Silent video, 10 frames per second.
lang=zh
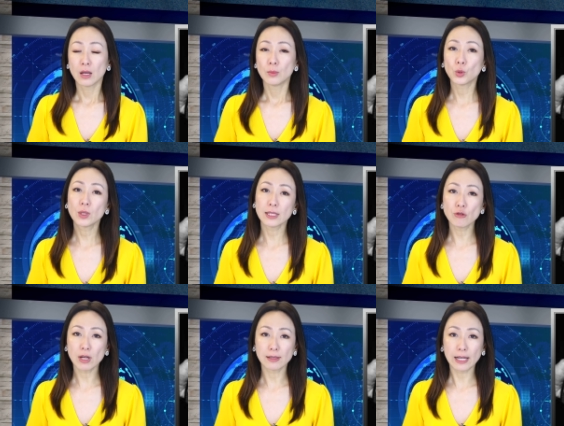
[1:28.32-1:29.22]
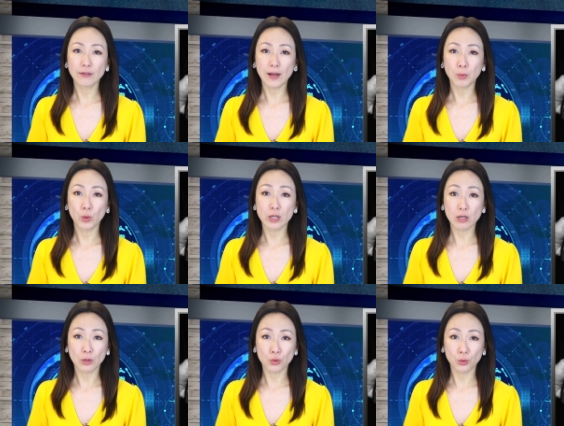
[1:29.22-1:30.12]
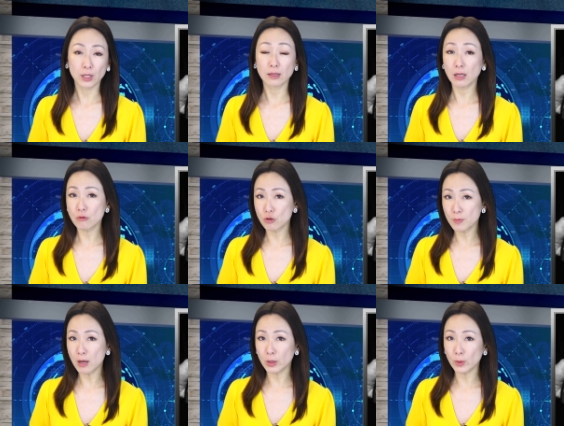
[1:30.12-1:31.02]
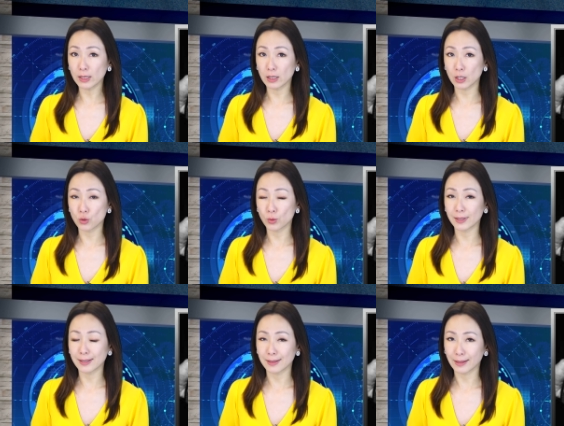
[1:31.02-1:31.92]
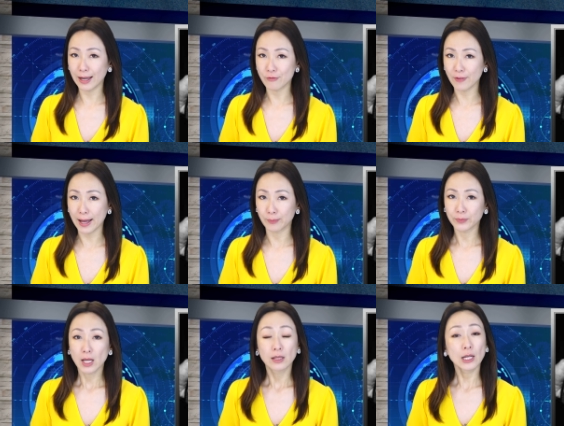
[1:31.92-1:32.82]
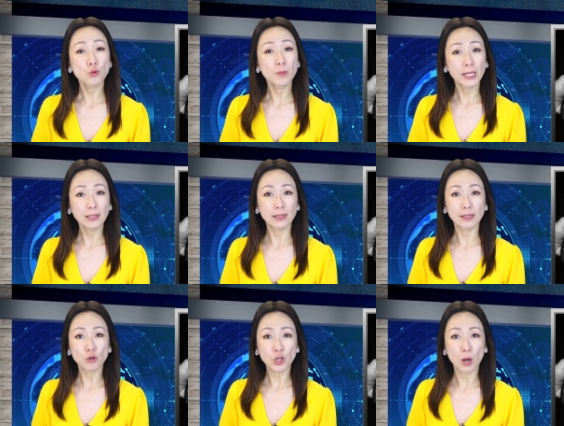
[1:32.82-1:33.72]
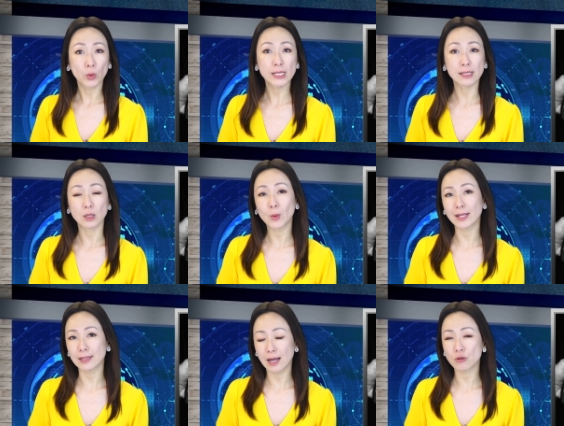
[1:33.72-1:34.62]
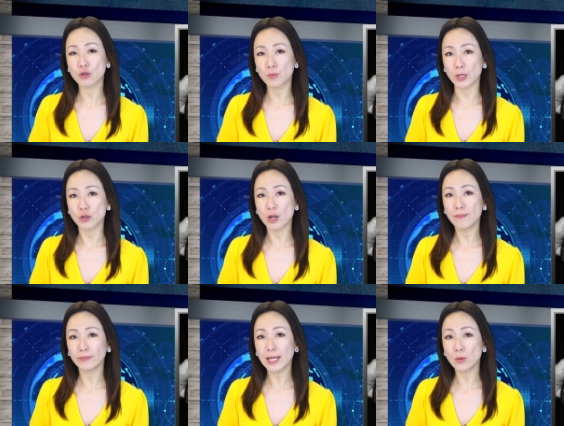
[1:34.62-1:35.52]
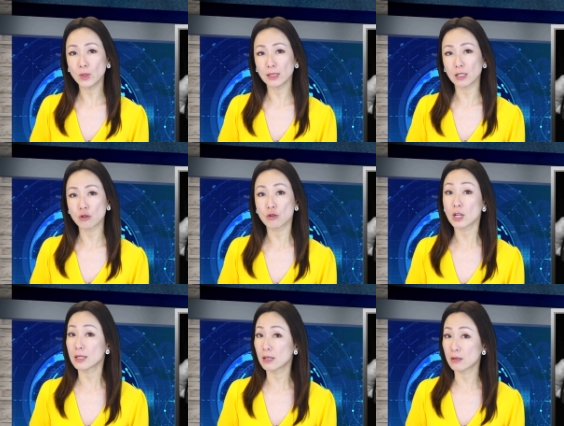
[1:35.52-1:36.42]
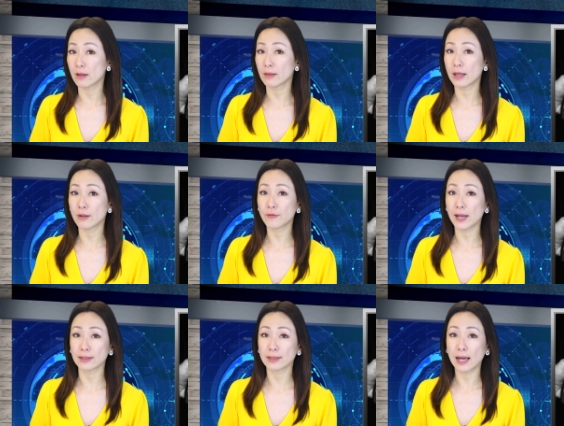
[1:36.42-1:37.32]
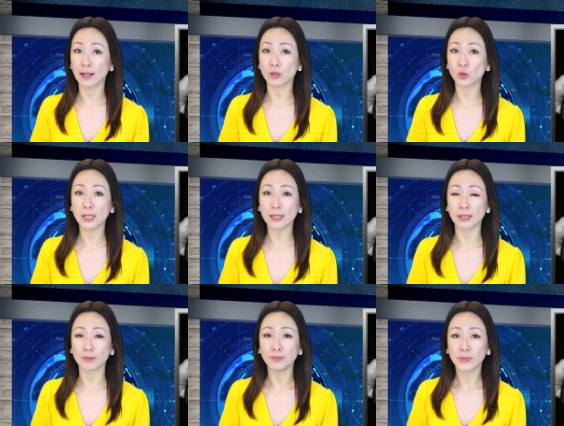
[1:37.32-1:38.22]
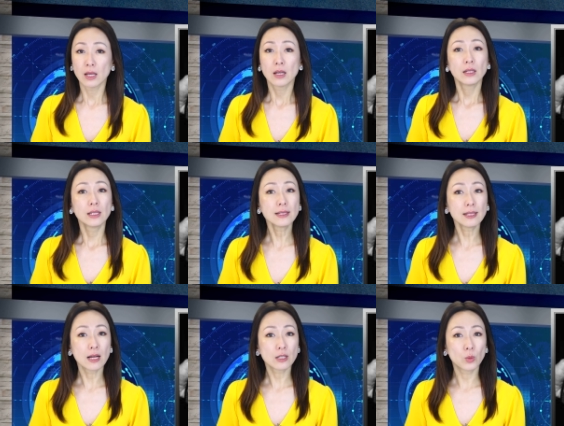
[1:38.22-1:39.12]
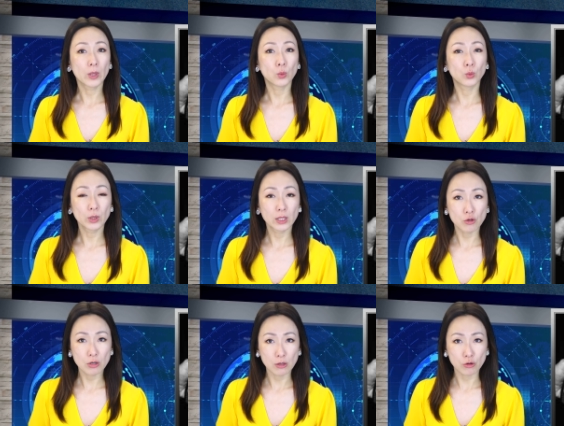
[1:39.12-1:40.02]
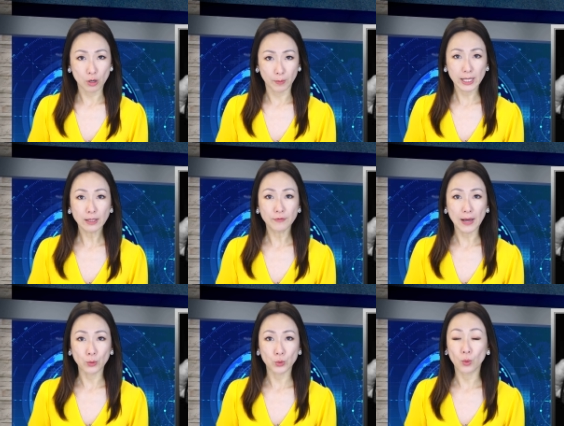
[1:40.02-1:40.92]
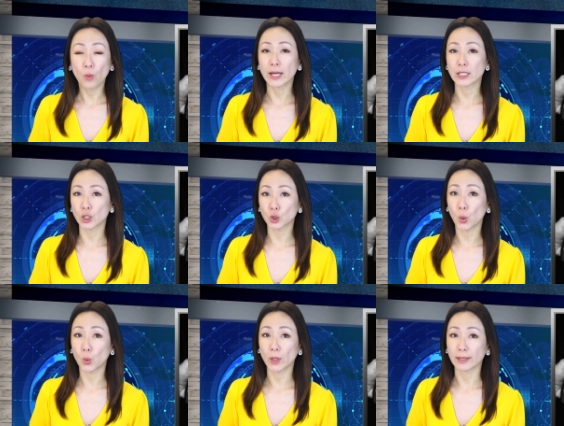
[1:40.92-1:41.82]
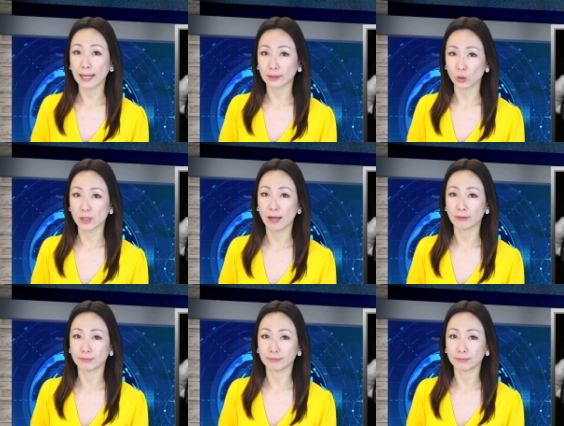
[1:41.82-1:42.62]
不过，警长在发布会上却对枪支暴力问题提出了自己的看法。他说，媒体经常会责怪枪支本身，但问题是这些人类犯下了罪行。因此，他认为无论你制定什么样的法律，坏人都会拿到枪。